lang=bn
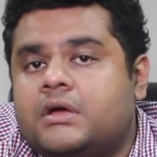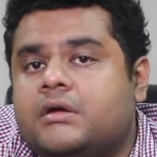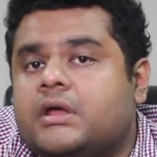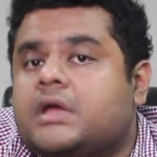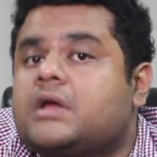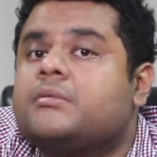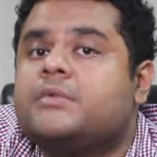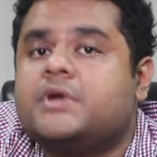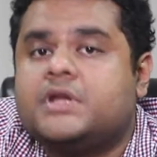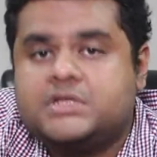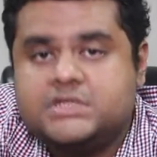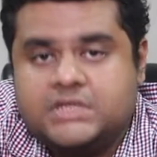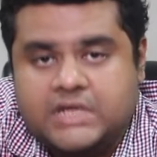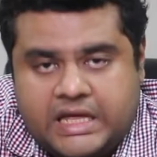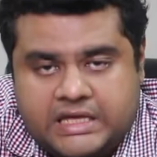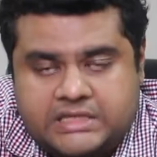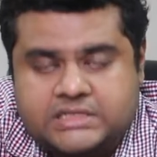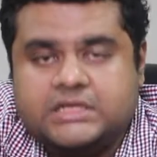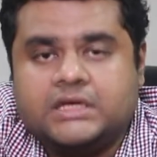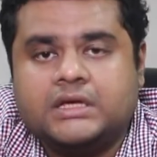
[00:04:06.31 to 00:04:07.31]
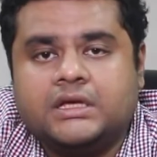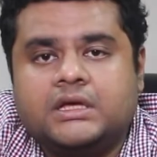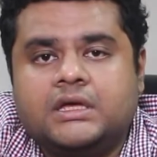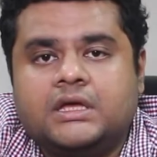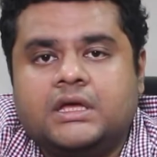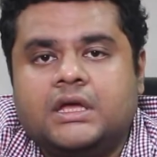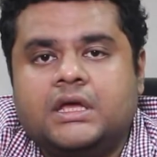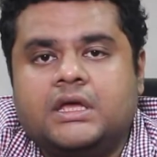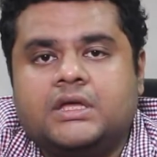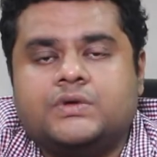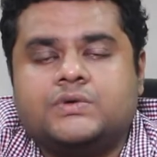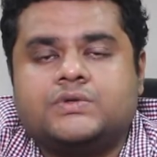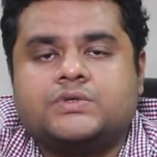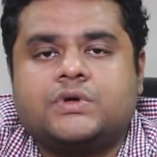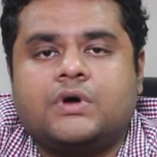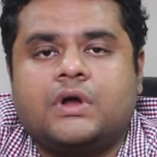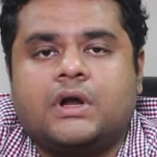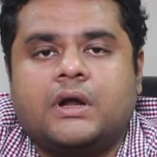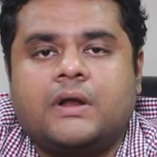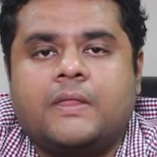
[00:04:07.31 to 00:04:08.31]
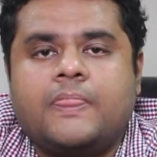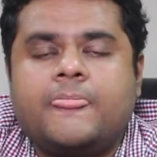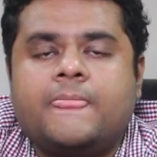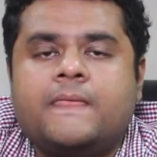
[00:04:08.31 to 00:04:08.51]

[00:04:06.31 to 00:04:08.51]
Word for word: রেকমেন্ডেশন আছে ইউজ করার